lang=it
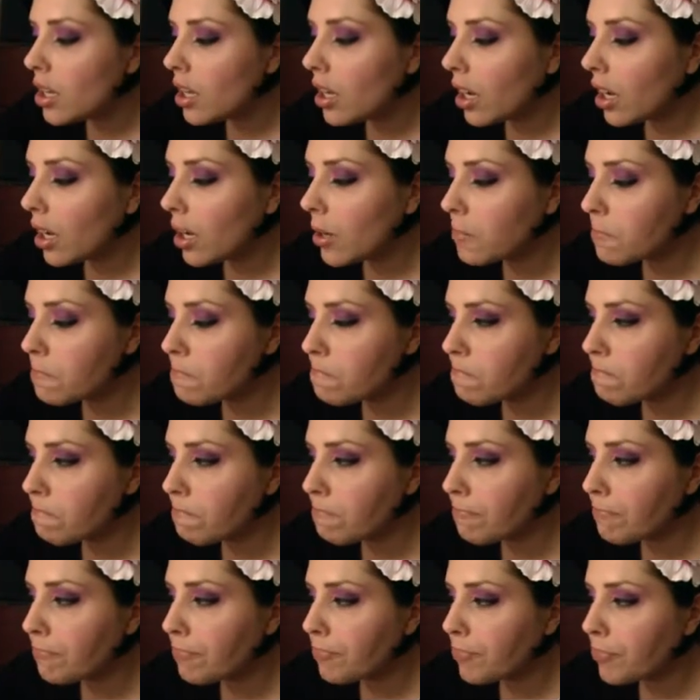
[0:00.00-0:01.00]

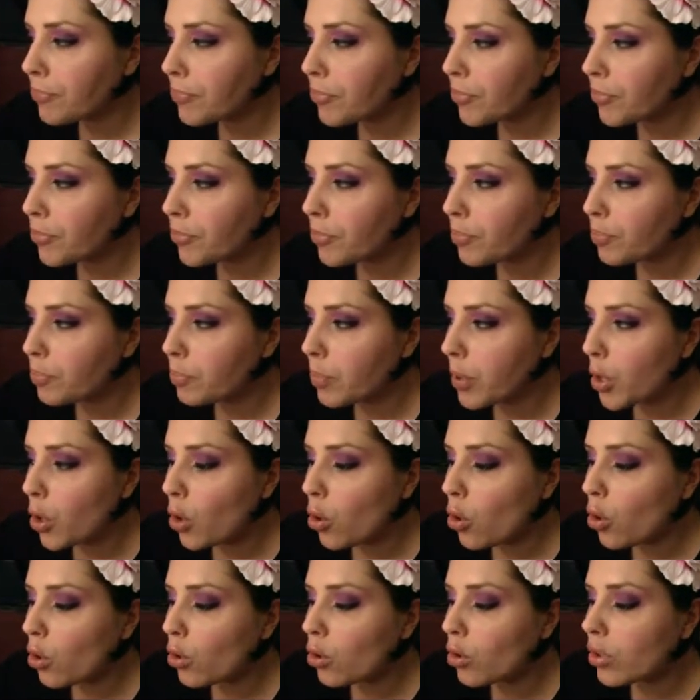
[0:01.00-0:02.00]
um,
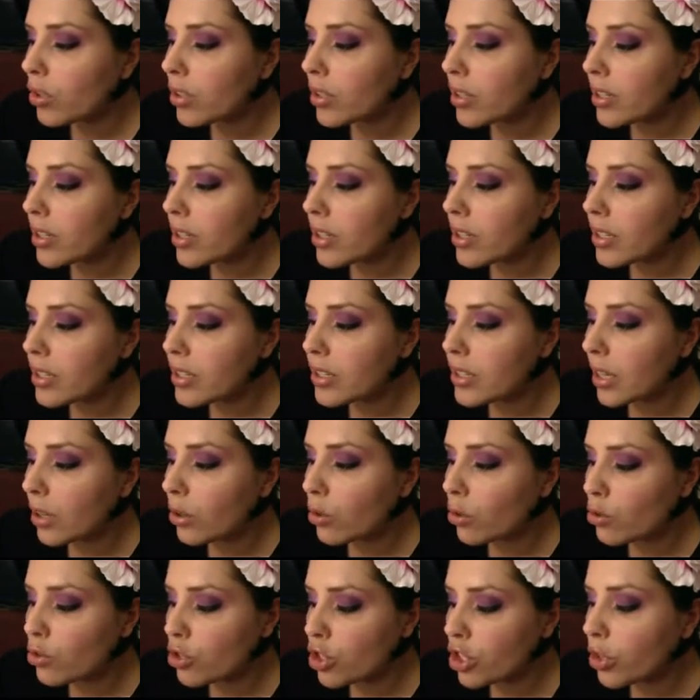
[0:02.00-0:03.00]
però se
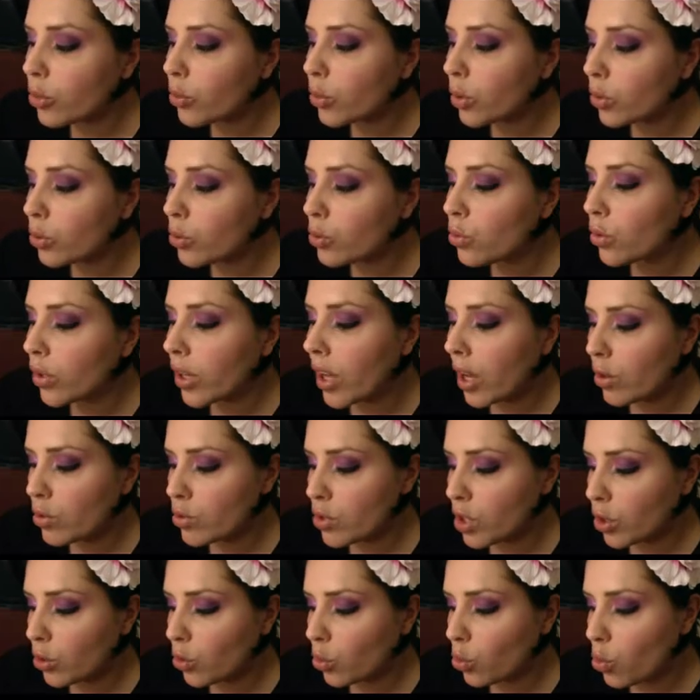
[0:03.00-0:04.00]
conoscete qualcuno che ha
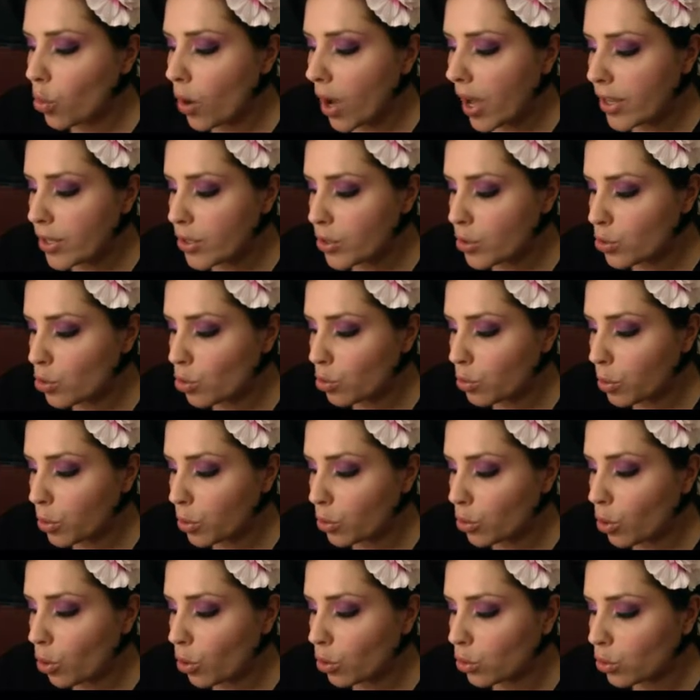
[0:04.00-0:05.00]
usato questo
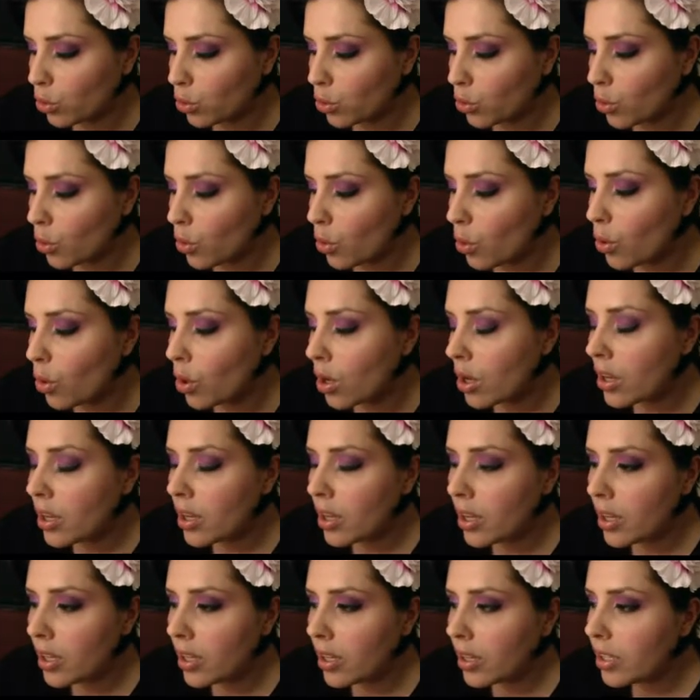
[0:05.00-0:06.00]
prodotto
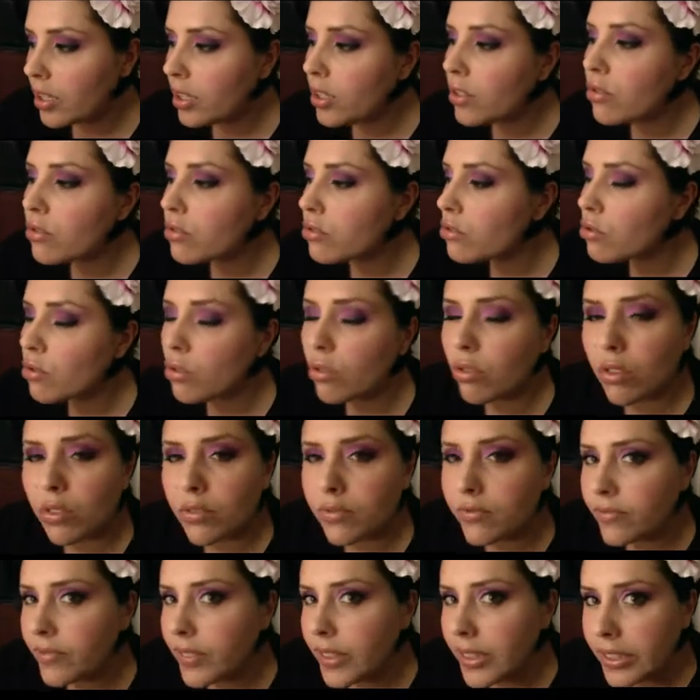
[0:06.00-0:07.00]
io sono
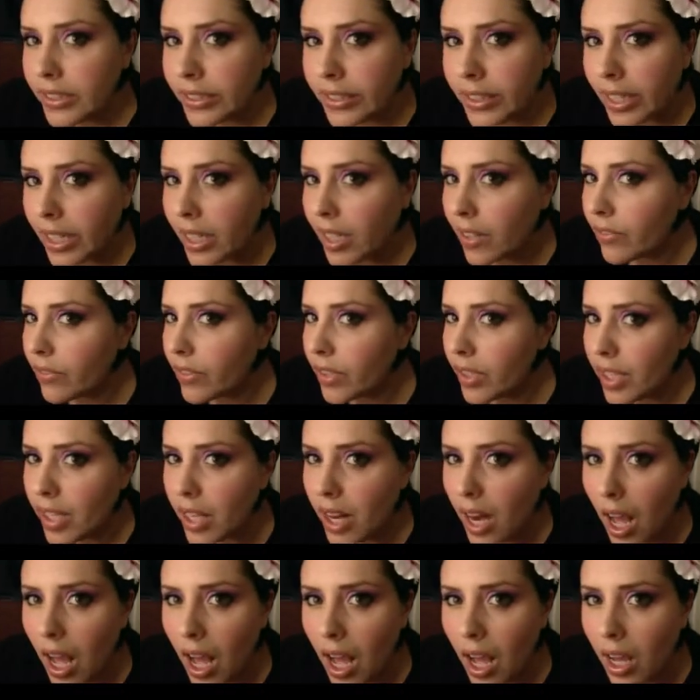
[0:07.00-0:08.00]
convinta che vi
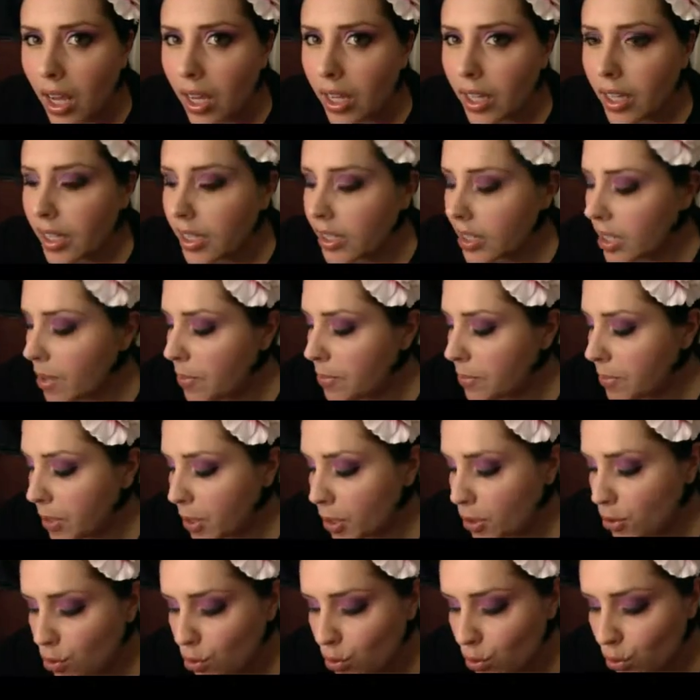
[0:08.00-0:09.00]
dirà che gli è
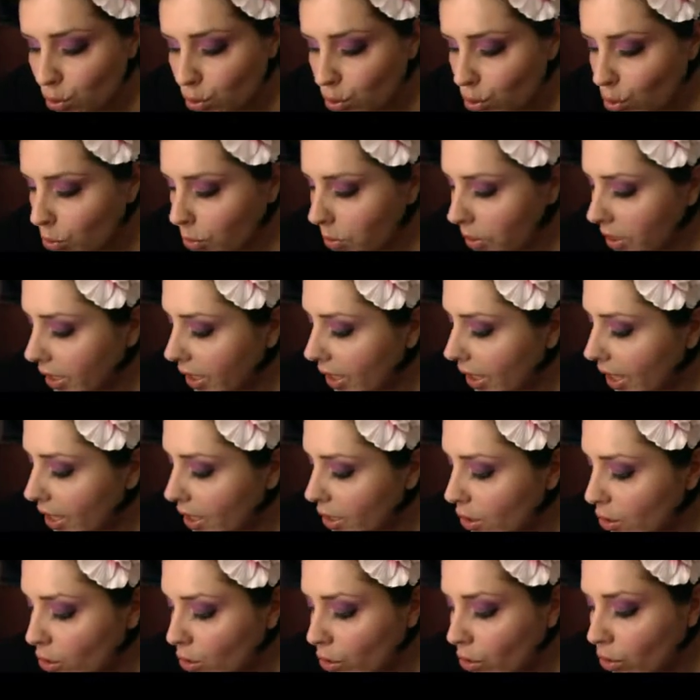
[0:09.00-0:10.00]
piaciuto perché
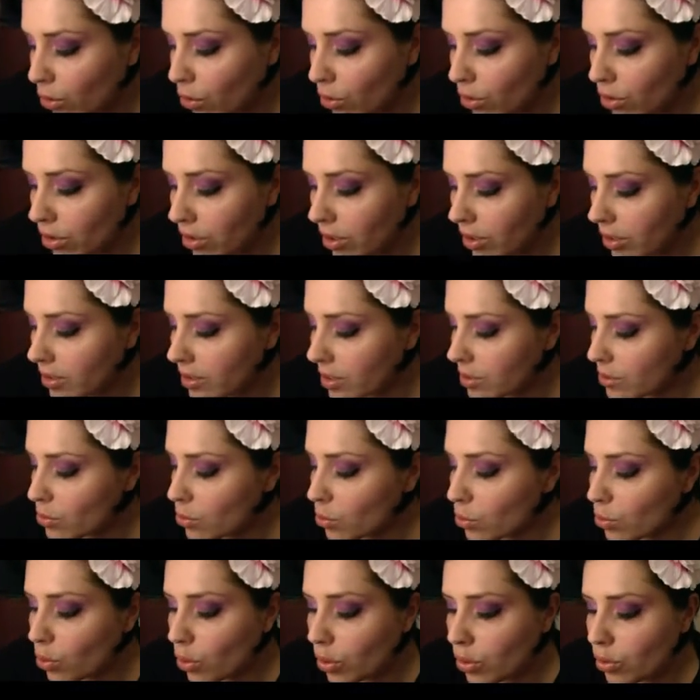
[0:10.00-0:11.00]
io
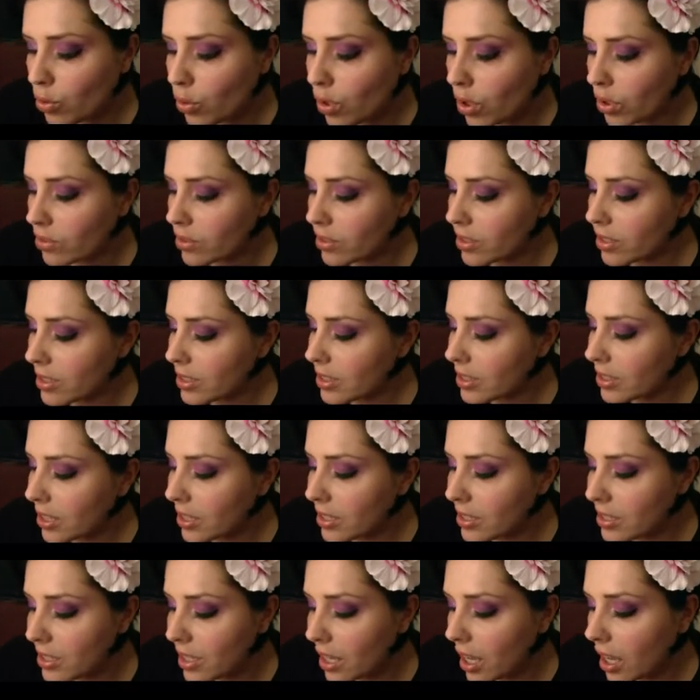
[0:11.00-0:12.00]
innanzitutto è di una
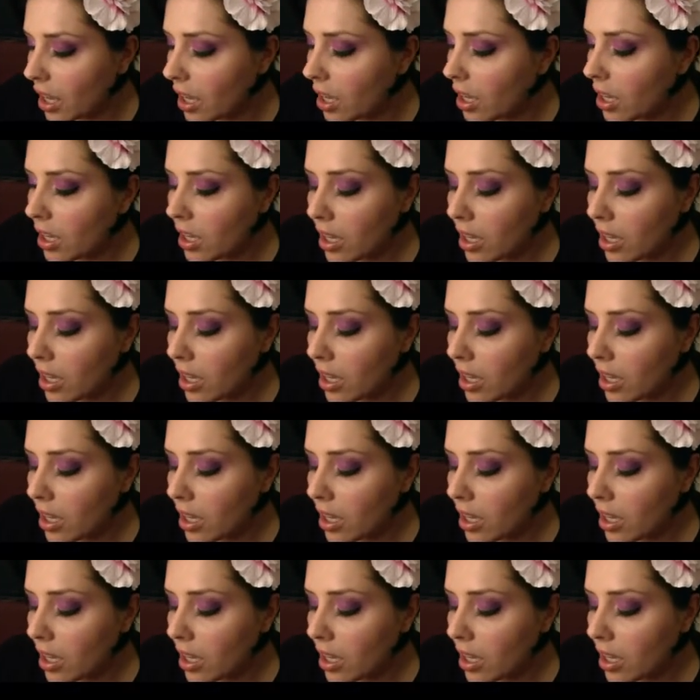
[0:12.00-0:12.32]
consistenza